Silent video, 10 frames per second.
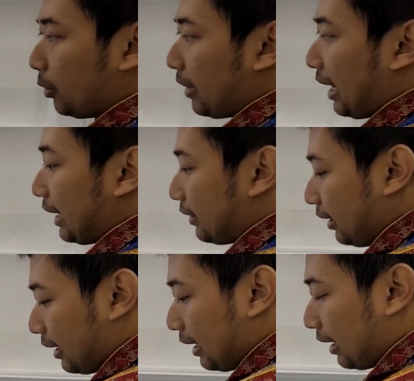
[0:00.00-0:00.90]
nyimpan makanan
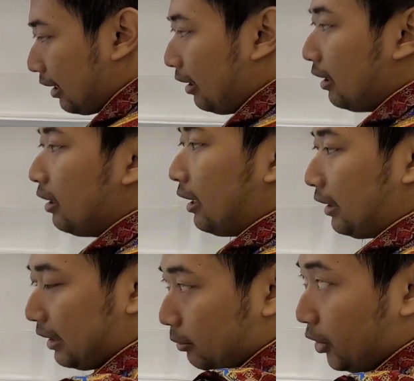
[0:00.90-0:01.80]
segar
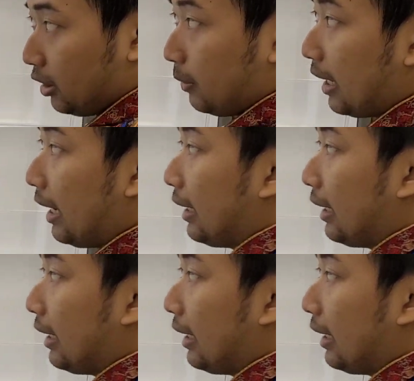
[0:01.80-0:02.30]
kita simpan di sebelah